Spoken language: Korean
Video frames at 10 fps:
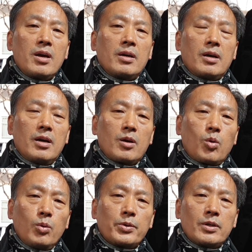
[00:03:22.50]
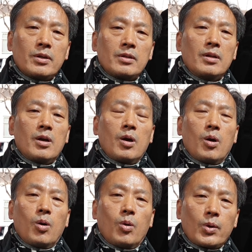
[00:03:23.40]
에, 고무는
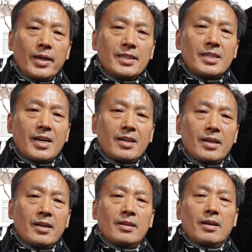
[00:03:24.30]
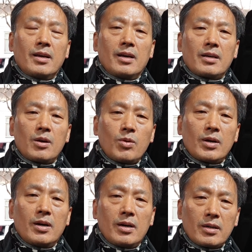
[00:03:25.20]
오랜 시간에 에, 경화,
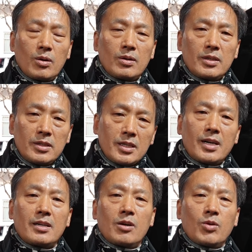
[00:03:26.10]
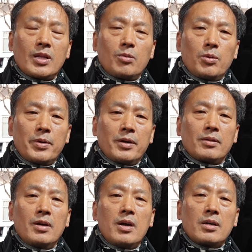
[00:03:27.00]
어, 시간을 경과하다
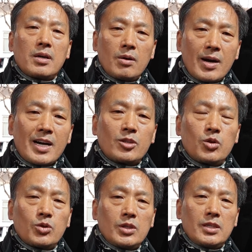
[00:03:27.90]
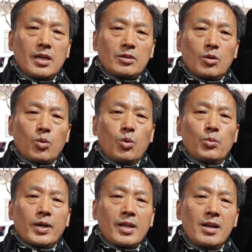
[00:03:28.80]
보면 경화가 촉진이 돼서
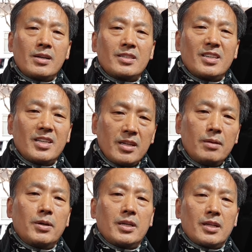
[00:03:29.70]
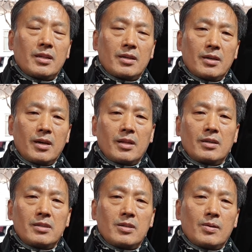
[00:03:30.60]
고무가 탄력성을 잃어버리게
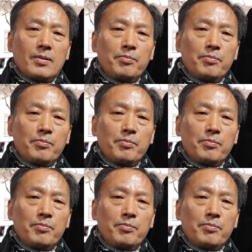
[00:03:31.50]
되거든요